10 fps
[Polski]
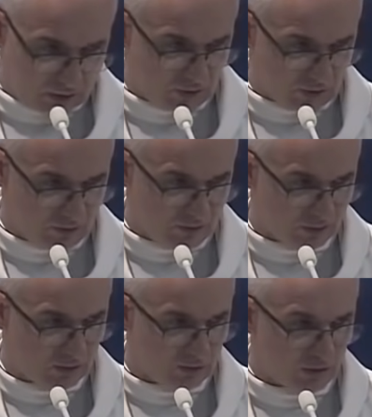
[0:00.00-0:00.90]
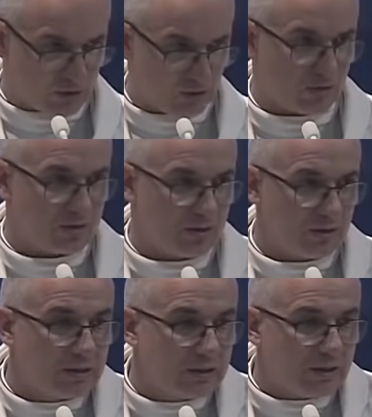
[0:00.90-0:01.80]
ksiądz Wiktor
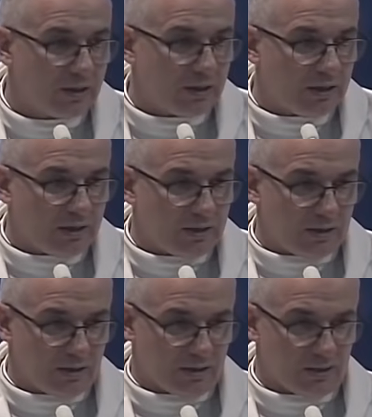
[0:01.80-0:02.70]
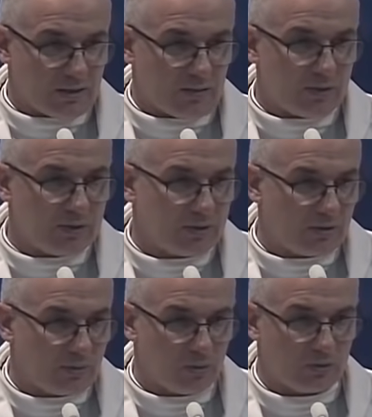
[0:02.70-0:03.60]
Mieczkowski
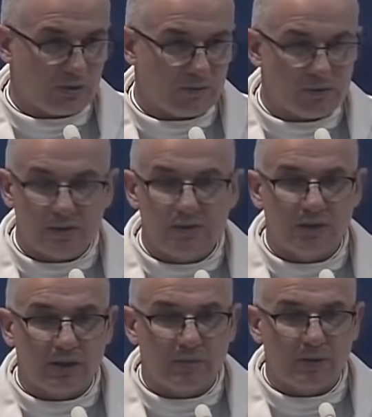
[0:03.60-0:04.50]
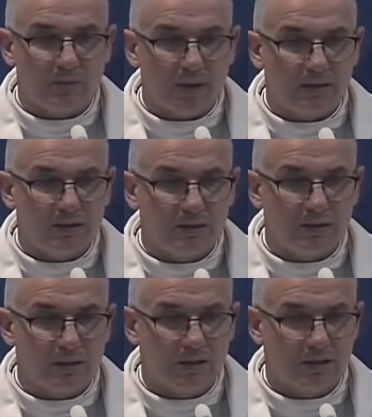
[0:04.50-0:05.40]
zapisał po tej wizycie na
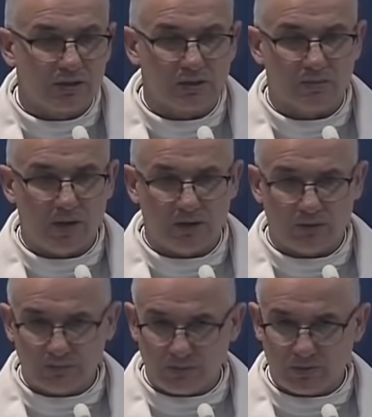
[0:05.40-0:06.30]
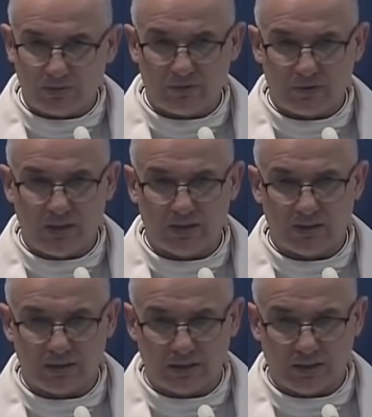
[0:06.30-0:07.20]
plebanii, że mają
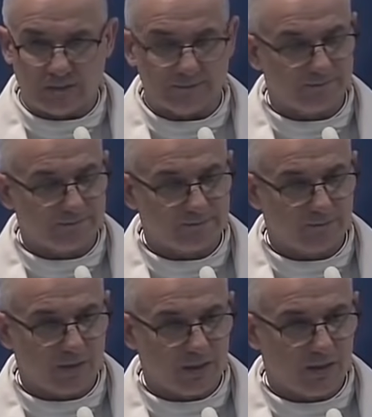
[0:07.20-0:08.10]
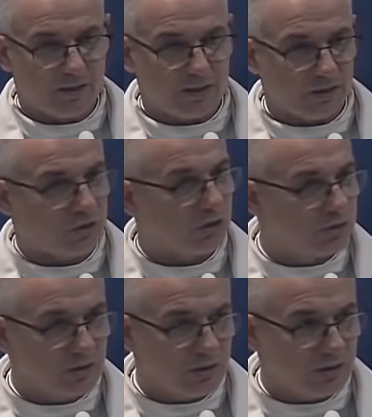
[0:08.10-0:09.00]
pozwolenie na trzy
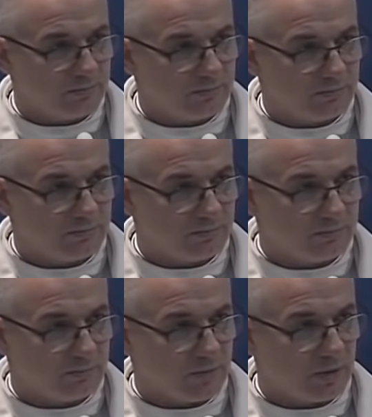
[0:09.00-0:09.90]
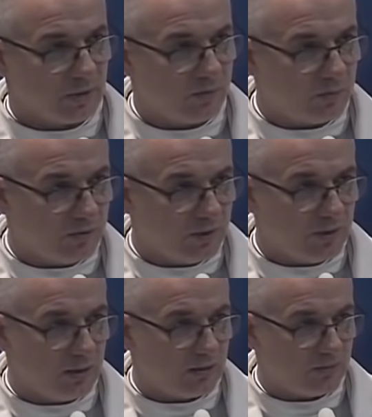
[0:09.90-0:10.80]
dni
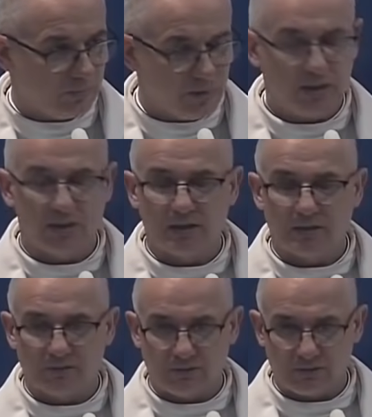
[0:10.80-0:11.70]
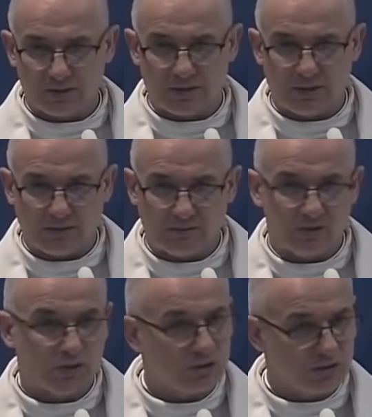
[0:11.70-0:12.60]
rabowania, palenia, gwałcenia. Trzy